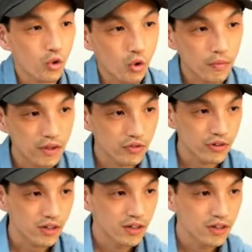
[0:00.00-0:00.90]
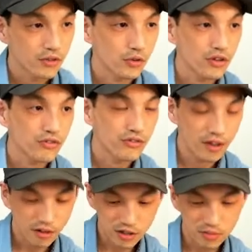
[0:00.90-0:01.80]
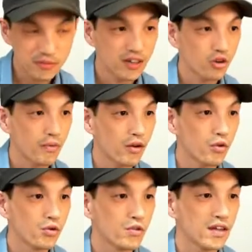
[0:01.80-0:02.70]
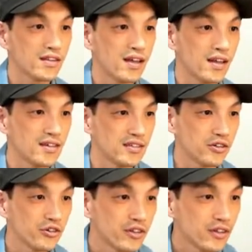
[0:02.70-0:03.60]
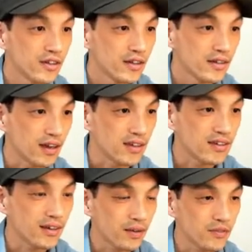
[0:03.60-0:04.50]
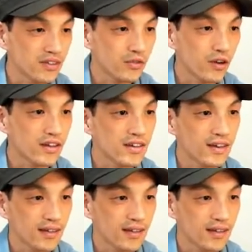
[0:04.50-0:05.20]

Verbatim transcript: 공개수를 소인수의 거듭 제곱의 꼴로 나타내시오 자 2의 3승과 2의